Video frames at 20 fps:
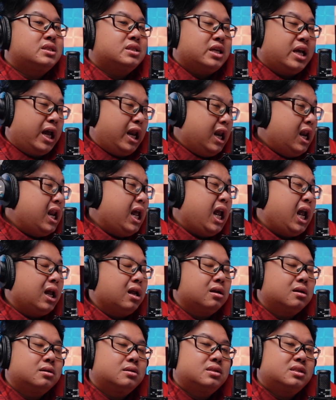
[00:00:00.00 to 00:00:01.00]
xịn
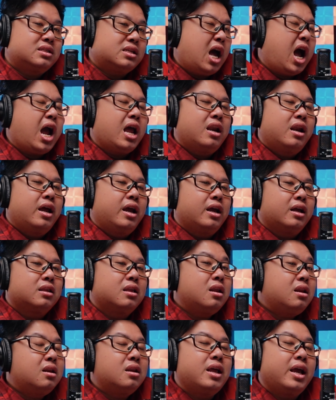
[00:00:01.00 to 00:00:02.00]
liền xài
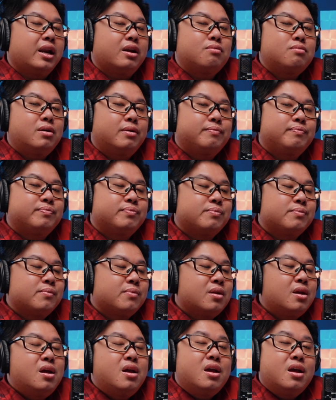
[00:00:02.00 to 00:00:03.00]
liền thích liền đúng không
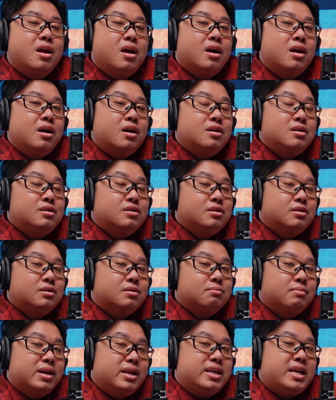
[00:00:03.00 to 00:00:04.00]

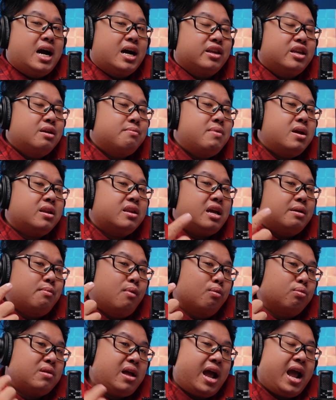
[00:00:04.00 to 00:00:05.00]
mình nhận chiếc mic
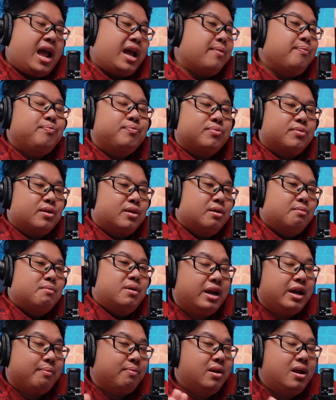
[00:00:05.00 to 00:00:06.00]
này một tháng
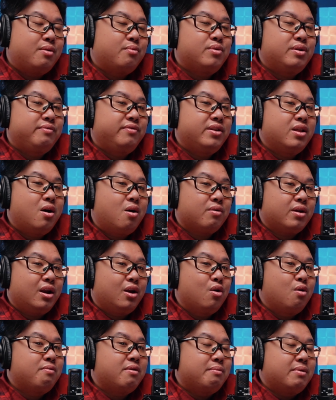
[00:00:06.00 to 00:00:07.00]
chưa kịp lên video
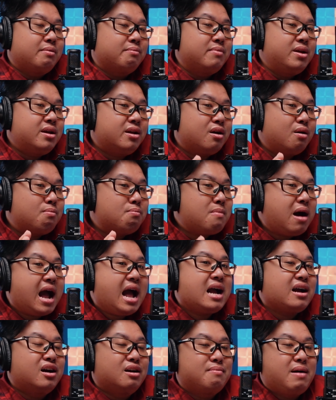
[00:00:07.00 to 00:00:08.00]
này luôn mà mình biết có
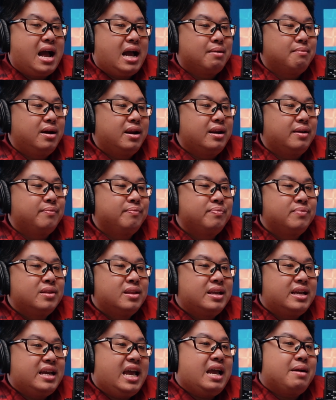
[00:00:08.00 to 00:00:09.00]
ba người bạn mình
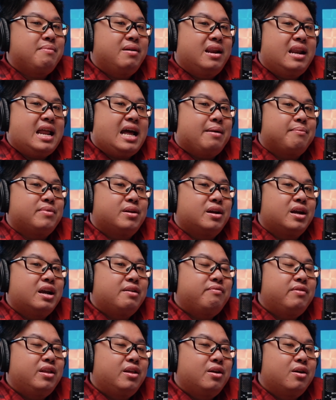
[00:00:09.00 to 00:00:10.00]
nghe mình làm
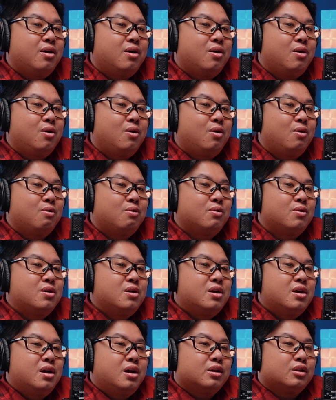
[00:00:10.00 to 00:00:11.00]
những cái video
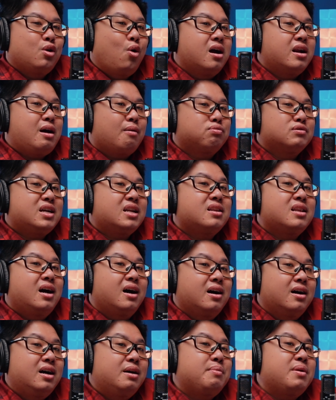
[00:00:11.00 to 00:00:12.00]
thử đọc sách
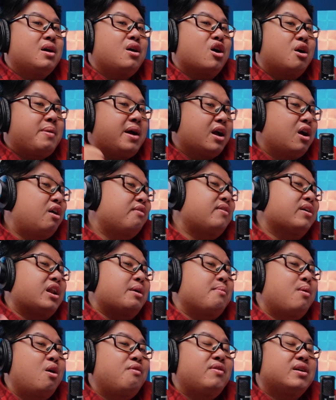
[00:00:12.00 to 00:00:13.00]
thử mà đó họ các bạn coi
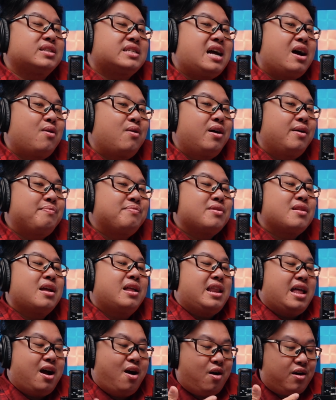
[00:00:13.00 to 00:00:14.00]
phần demo phần sau á
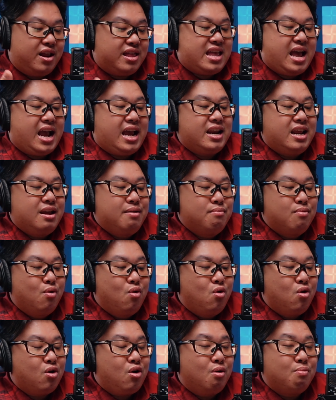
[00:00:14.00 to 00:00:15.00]
là họ đã chạy đi
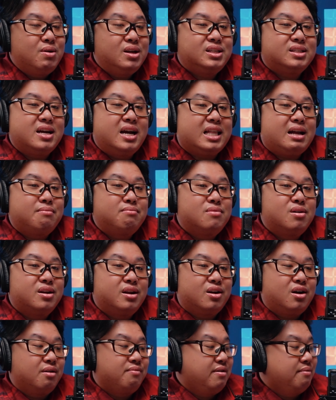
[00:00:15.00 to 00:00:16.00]
mua con mic
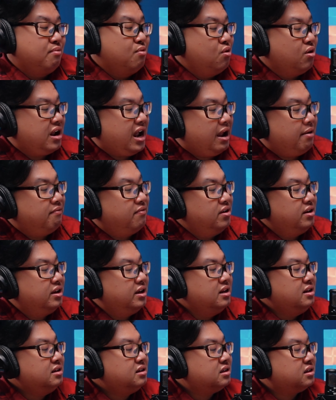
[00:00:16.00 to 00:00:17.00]
C80 này rồi và mua kèm với
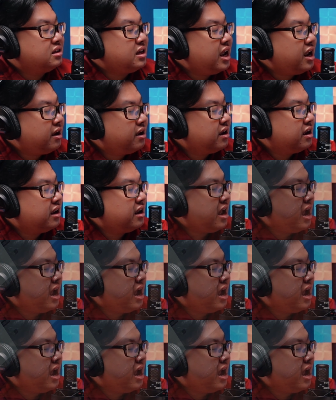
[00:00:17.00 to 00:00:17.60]
chính xác